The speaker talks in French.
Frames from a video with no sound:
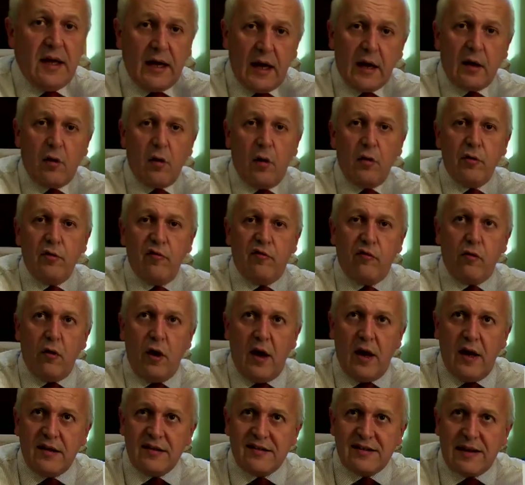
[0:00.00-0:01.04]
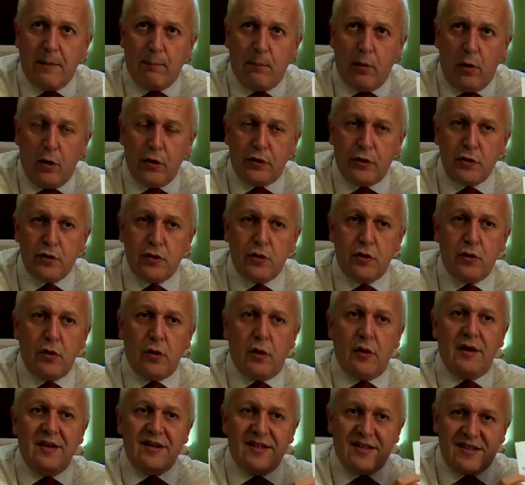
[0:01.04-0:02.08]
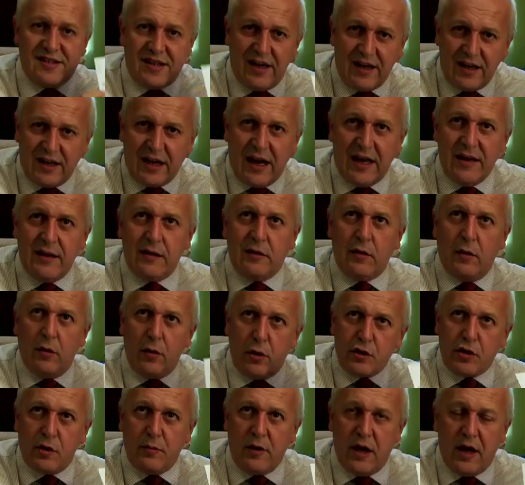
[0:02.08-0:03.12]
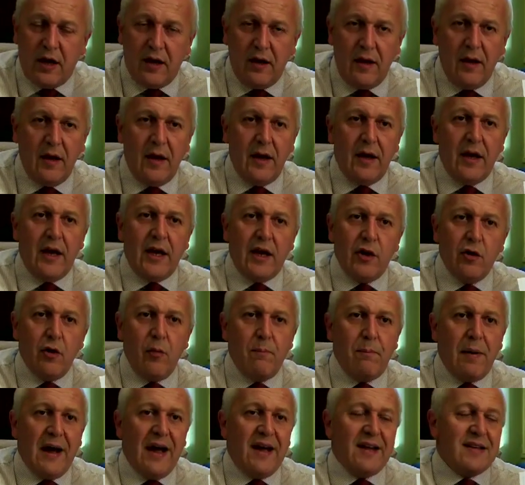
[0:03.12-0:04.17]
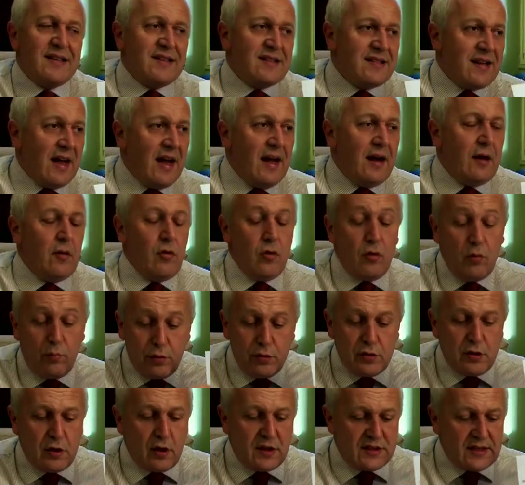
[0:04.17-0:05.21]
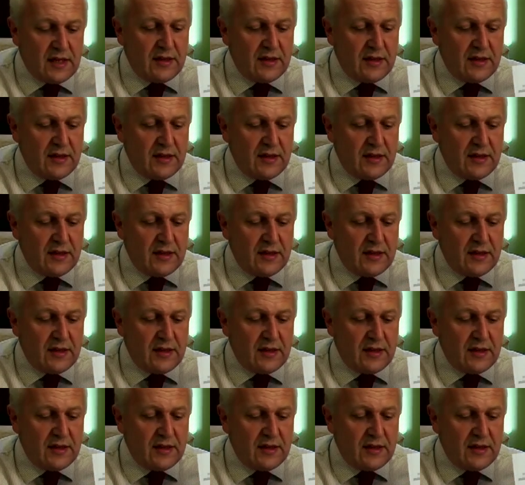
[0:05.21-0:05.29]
Et encore une fois, ça porte sur 50 logements et non pas 100 ou plusieurs